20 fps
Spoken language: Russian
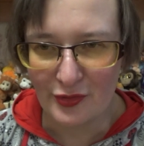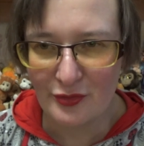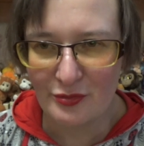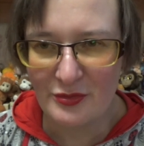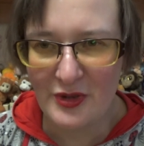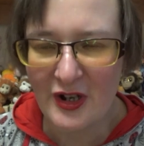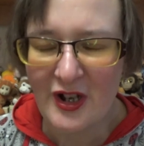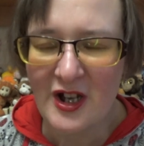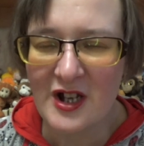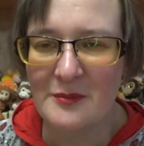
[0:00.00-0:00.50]
Но ну, у
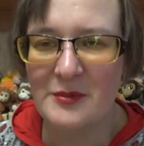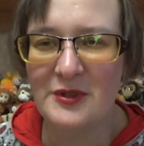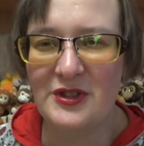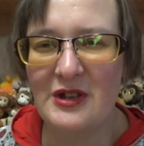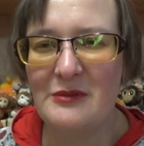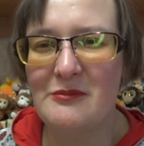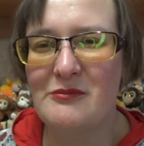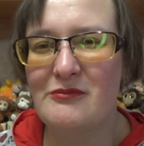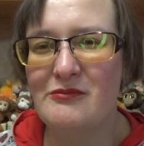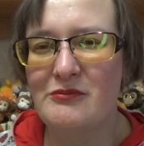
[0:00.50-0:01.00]
меня как бы
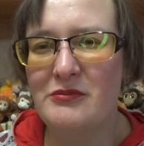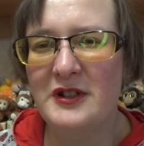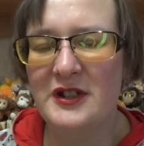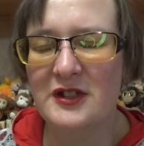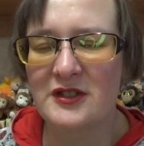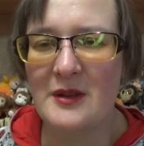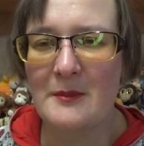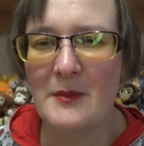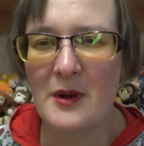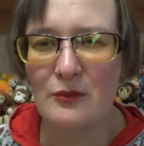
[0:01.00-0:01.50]
там
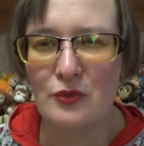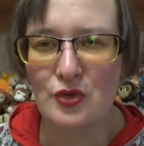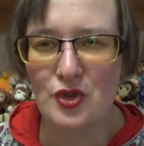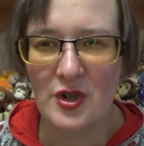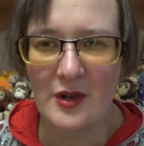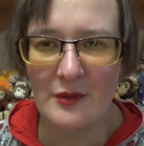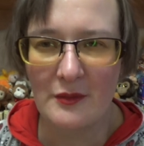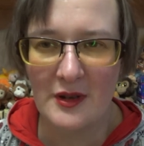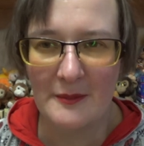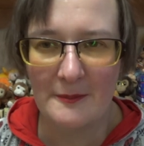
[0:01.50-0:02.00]
были
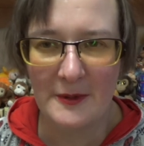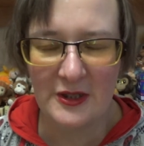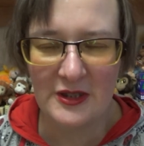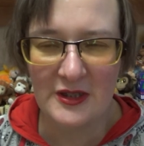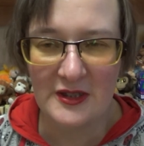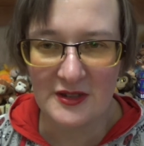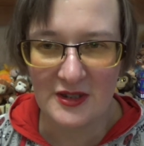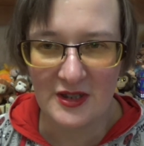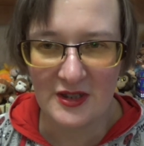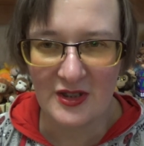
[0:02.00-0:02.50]
домовушковые
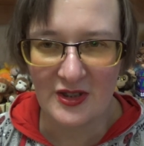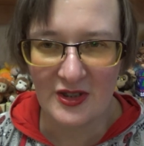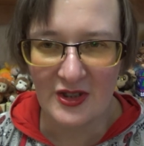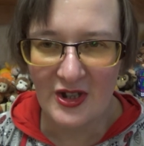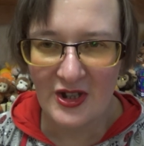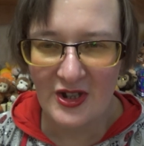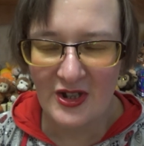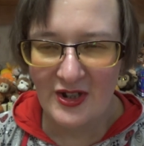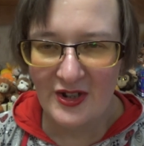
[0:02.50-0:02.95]
пакетики,